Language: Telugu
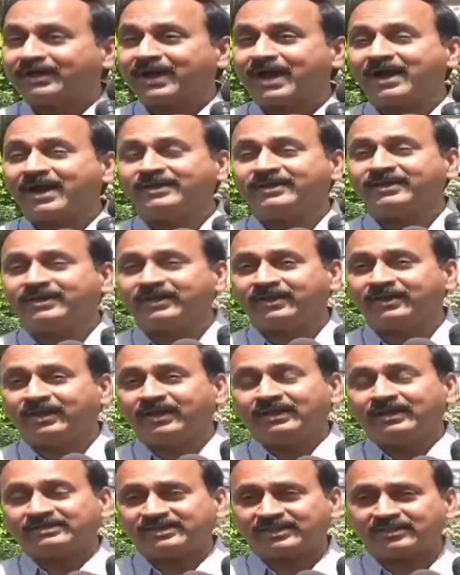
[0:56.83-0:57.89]
కానీ
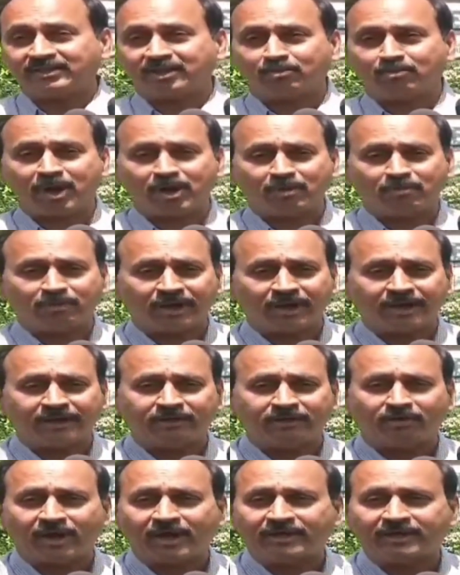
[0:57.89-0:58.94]
చంద్రబాబు
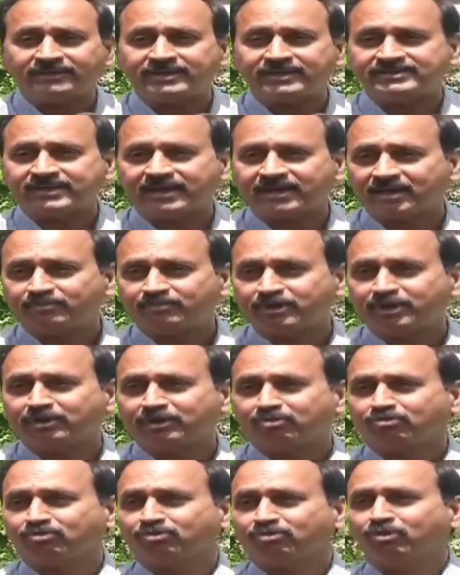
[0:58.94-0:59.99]
నాయుడు ఆదేశాల
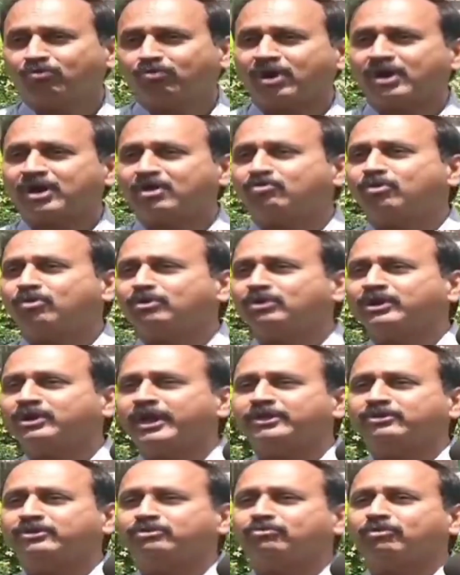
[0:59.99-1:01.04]
మేరకు ఒక ఓటుని
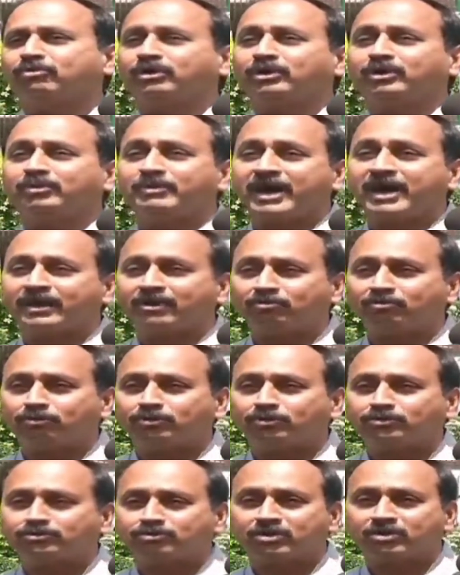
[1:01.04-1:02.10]
ఐదు కోట్లకు బేరం
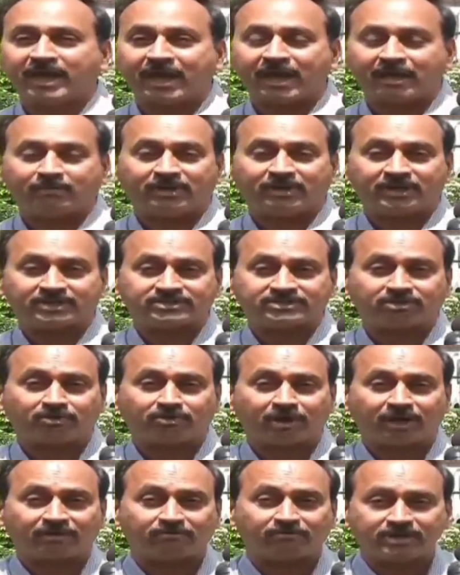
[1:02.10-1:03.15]
కుదుర్చుకుని యాభై
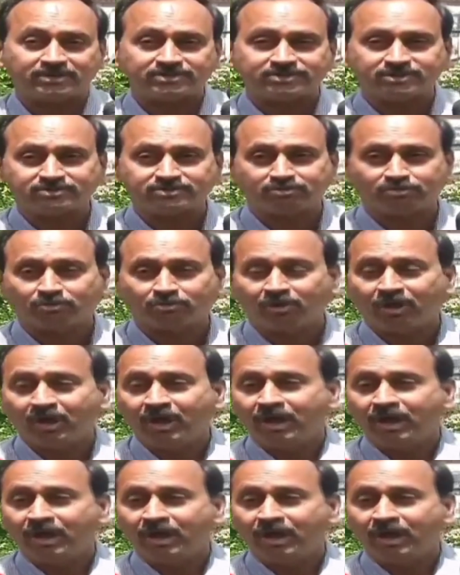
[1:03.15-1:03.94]
లక్షలు అడ్వాన్స్ ఇస్తూ